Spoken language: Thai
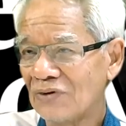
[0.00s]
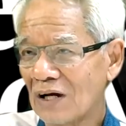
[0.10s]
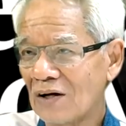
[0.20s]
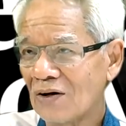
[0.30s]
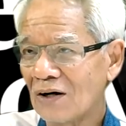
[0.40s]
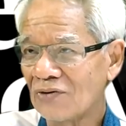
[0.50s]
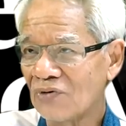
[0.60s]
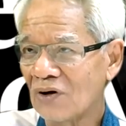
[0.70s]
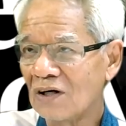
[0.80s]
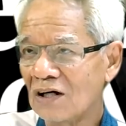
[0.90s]
จากนั้นก็ส
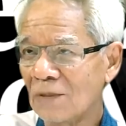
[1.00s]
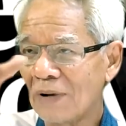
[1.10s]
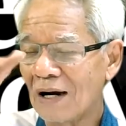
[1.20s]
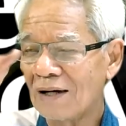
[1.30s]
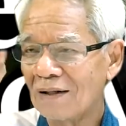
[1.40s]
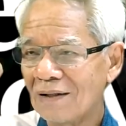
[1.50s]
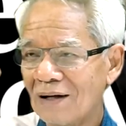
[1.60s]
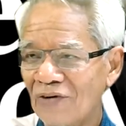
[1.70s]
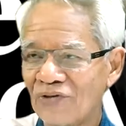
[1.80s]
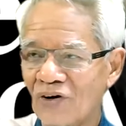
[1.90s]
องเครื่องนี้พัก
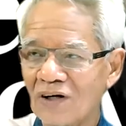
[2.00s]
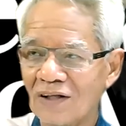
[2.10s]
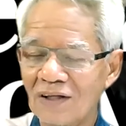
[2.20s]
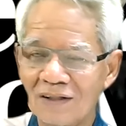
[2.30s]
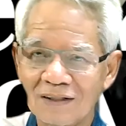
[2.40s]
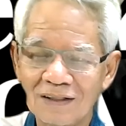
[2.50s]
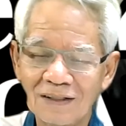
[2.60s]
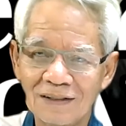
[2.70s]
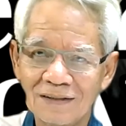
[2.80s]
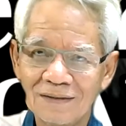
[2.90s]
เอาสองเครื่องที่เหลือขึ้น
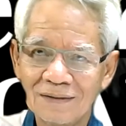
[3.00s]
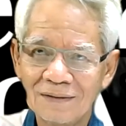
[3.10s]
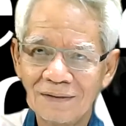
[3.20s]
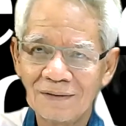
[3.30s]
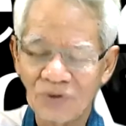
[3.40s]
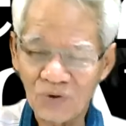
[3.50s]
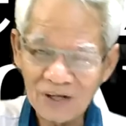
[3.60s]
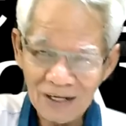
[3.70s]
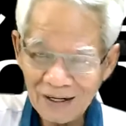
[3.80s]
ตรงนี้